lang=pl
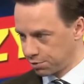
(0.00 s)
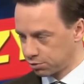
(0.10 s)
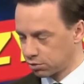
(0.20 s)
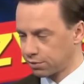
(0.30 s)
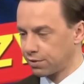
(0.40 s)

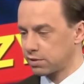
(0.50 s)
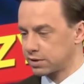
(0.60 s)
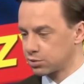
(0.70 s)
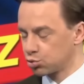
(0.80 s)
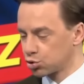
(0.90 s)

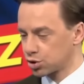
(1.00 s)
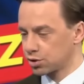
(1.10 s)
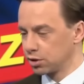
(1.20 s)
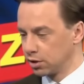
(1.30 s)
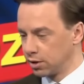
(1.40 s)
wyprodukowała,
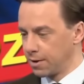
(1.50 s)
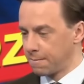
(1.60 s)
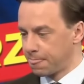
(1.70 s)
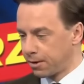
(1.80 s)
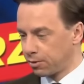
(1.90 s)
służy
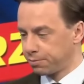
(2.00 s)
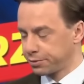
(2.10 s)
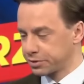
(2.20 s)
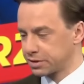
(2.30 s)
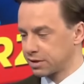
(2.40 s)
do
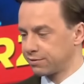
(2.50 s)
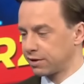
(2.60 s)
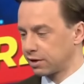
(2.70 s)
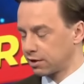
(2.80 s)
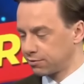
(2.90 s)

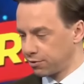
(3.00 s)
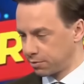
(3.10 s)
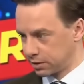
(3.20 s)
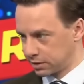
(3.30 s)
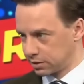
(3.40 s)
pozyskiwania
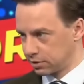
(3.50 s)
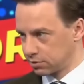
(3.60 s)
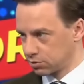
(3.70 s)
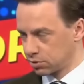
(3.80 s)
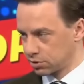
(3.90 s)
informacji
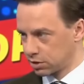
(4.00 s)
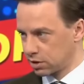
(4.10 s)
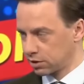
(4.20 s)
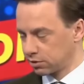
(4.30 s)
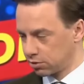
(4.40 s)
z urządzeń
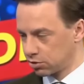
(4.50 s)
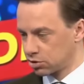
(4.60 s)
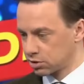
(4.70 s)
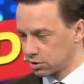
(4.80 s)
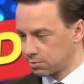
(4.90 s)

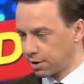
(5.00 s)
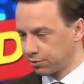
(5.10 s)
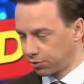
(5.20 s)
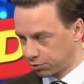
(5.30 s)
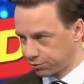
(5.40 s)
elektronicznych, ze
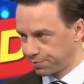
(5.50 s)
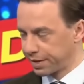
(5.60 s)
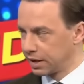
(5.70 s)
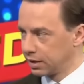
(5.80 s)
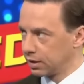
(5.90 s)
smartfonów.
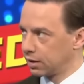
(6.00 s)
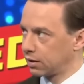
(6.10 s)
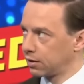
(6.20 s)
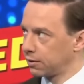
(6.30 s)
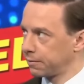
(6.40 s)

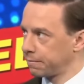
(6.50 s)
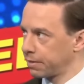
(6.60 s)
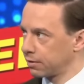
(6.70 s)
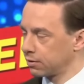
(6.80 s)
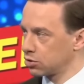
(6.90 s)

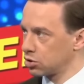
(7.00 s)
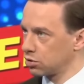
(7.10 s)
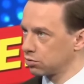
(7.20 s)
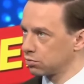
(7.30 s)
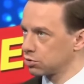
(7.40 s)

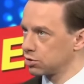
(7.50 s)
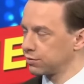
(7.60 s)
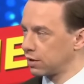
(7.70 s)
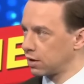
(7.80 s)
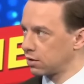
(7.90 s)
jeżeli on
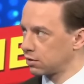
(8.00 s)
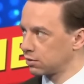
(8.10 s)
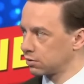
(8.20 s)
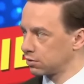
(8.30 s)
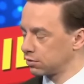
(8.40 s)
umożliwia
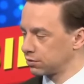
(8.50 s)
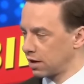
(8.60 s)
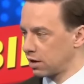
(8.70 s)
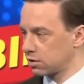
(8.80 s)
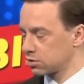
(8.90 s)
e,
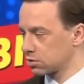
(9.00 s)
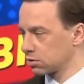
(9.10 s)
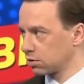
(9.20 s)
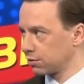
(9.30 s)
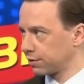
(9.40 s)
wgranie
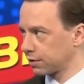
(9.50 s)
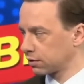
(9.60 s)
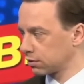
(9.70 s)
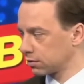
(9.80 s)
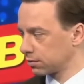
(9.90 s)

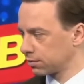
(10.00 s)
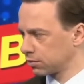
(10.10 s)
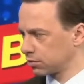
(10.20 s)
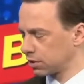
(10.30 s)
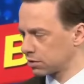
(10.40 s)
czegokolwiek, e,
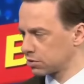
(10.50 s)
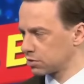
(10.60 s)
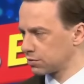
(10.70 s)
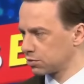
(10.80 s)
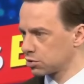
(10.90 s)
no to jak
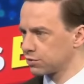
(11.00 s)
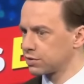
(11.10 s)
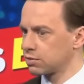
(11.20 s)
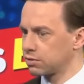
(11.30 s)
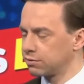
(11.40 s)
sądzę, wyłącznie w
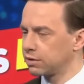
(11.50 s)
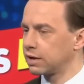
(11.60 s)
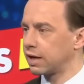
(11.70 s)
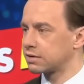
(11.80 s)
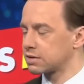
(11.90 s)
celu
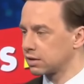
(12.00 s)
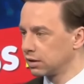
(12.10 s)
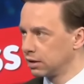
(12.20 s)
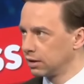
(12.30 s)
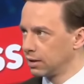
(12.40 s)
inwigilacji
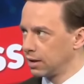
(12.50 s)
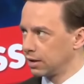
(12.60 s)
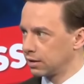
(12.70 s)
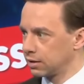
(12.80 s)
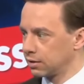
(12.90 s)

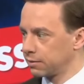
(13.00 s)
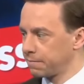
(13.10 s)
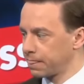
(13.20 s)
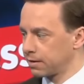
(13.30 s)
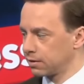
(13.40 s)

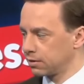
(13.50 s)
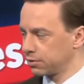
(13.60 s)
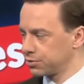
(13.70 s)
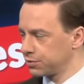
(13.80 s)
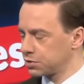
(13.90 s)
i
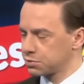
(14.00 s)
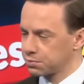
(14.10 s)
oczywiście...